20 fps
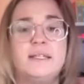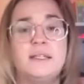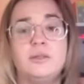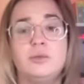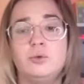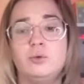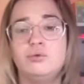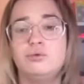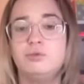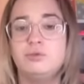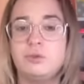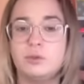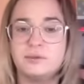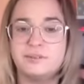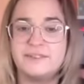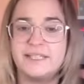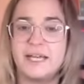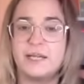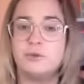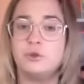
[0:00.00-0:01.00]
qui ne vous
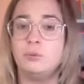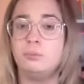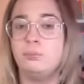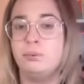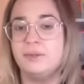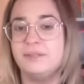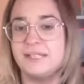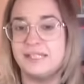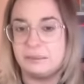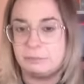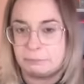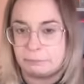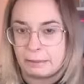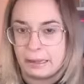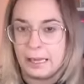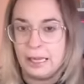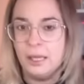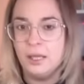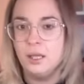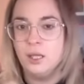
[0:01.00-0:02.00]
concerne peut-être
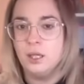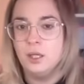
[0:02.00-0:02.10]
pas,